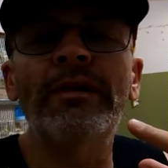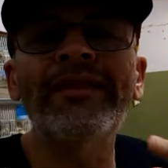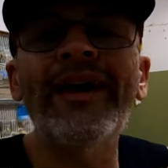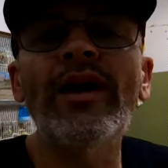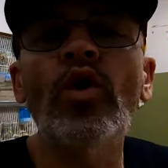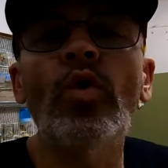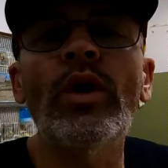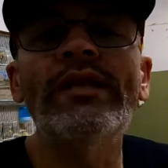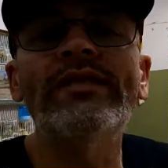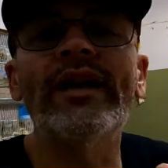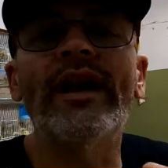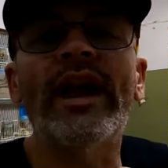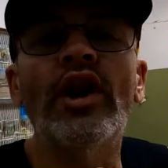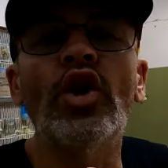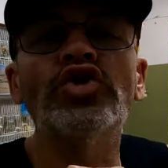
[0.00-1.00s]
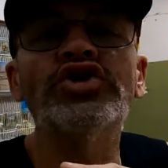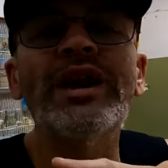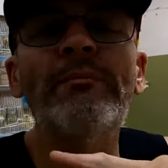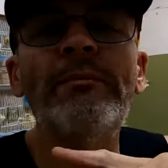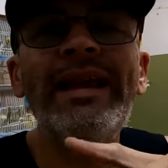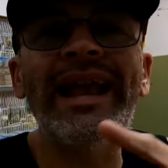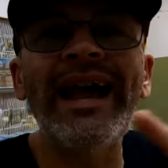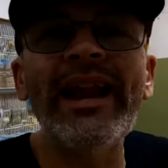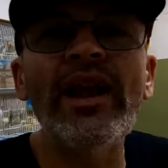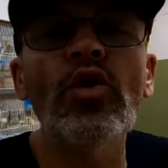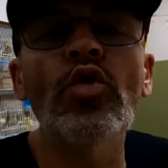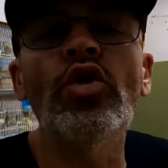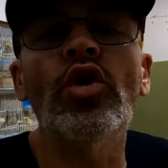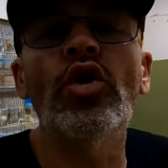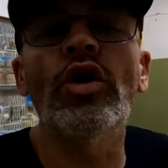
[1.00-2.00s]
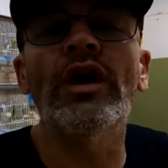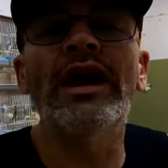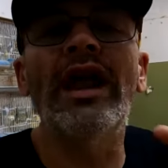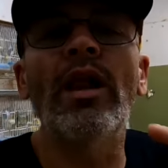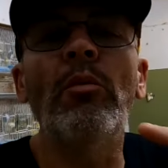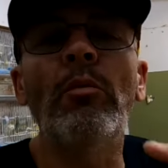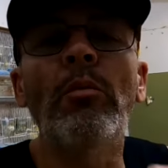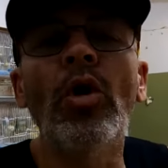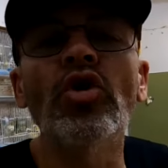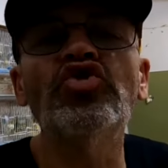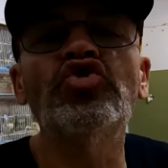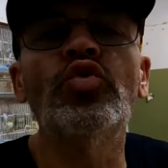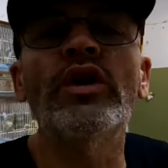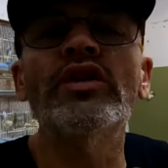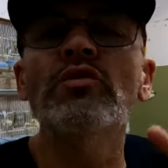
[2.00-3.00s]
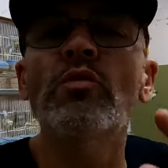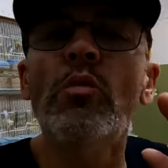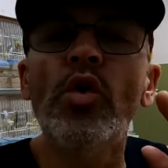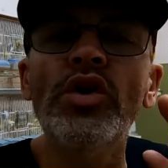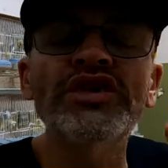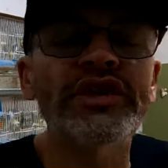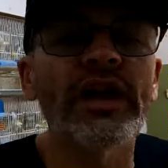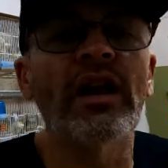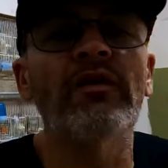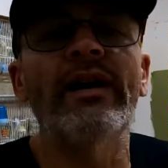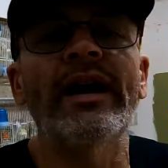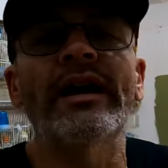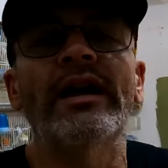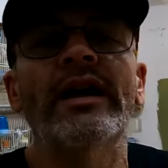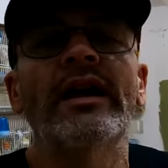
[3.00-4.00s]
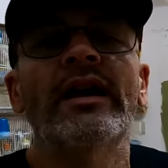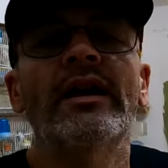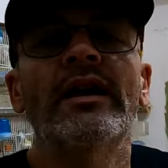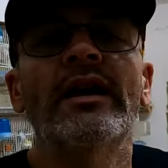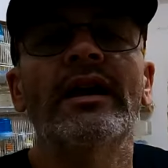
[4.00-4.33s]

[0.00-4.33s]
me he dado cuenta que no se pica ninguno, el bosu es muy salvaje,